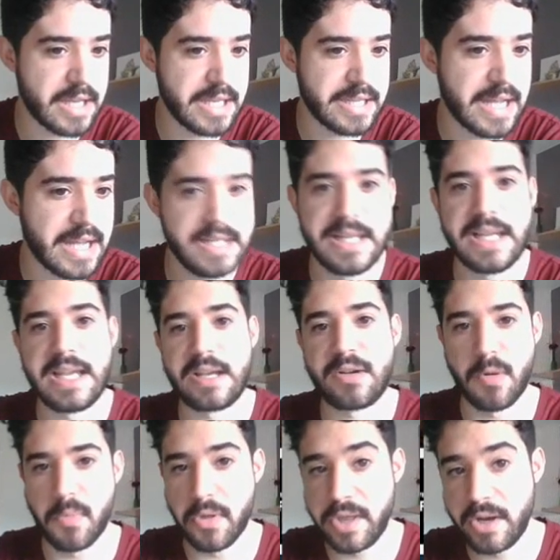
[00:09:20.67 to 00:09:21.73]
y tal.
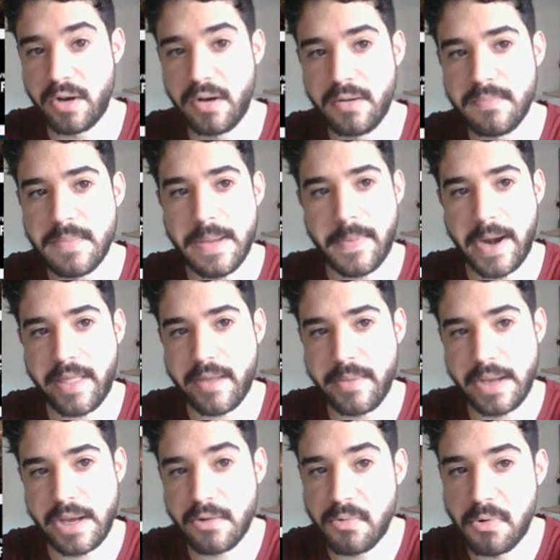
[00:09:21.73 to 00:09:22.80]
Como digo, me parece
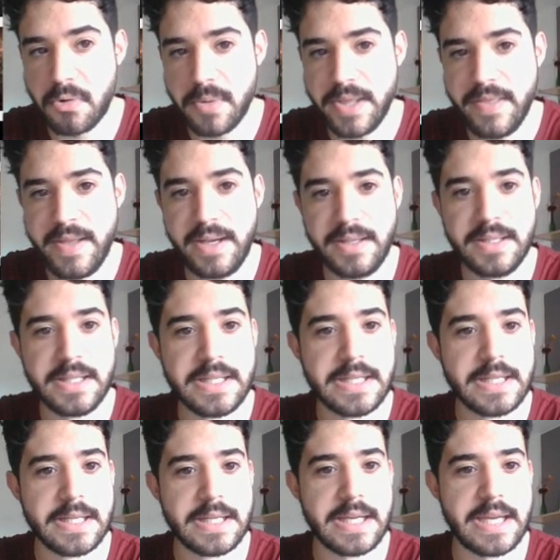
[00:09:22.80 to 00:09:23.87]
bien que el juego venda.
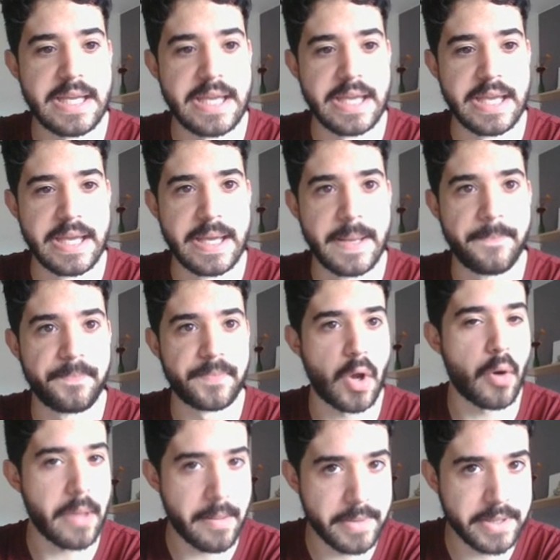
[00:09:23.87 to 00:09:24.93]
Eh,
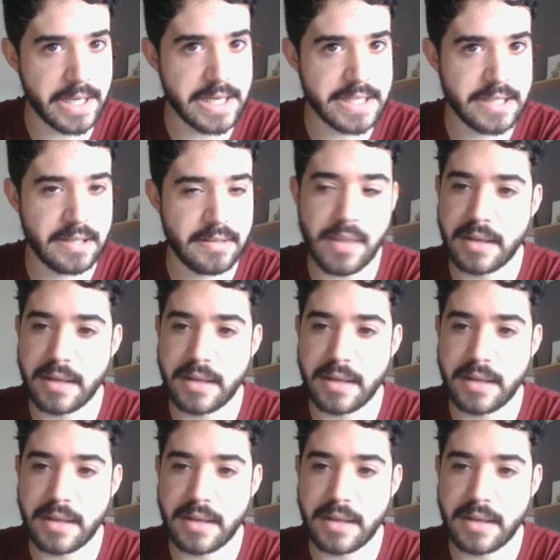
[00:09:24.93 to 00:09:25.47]
obviamente les